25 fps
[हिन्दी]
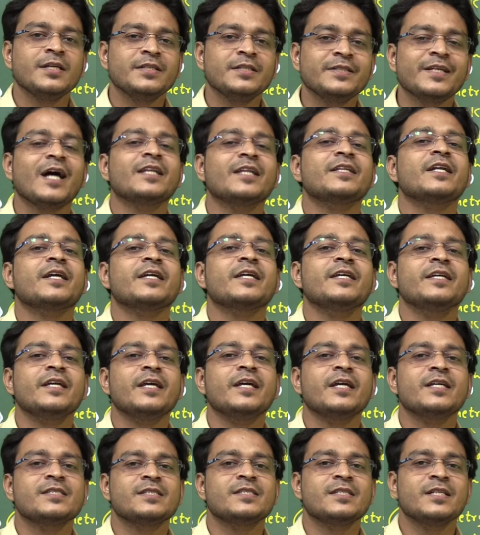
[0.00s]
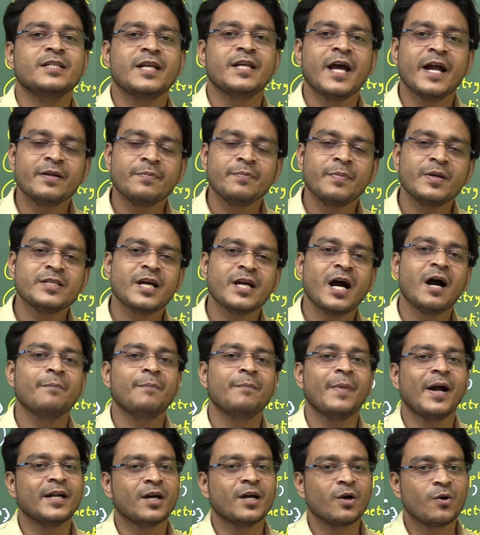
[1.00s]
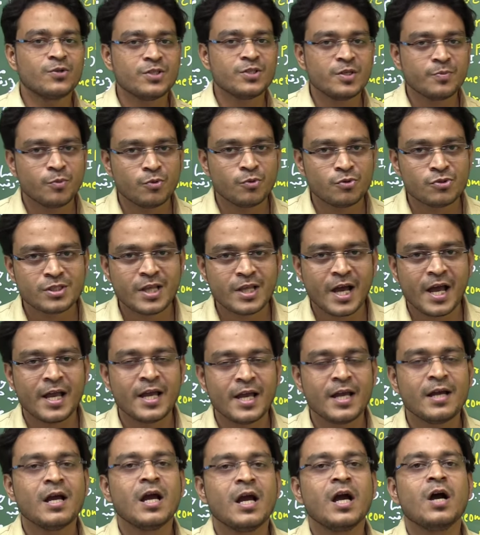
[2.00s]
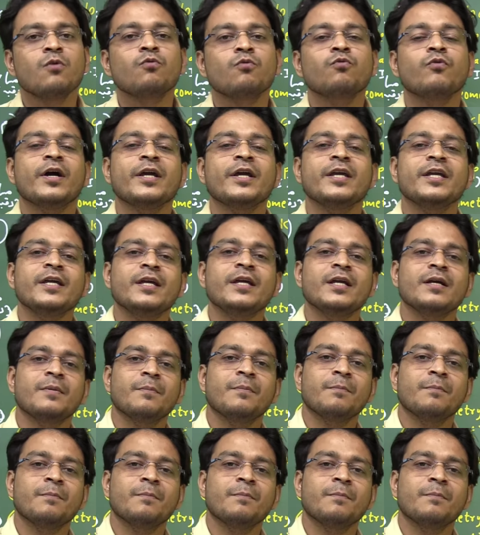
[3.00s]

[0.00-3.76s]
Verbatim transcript: याद रखिए सी e में जहाँ पैडागोजी पूछता है वहीं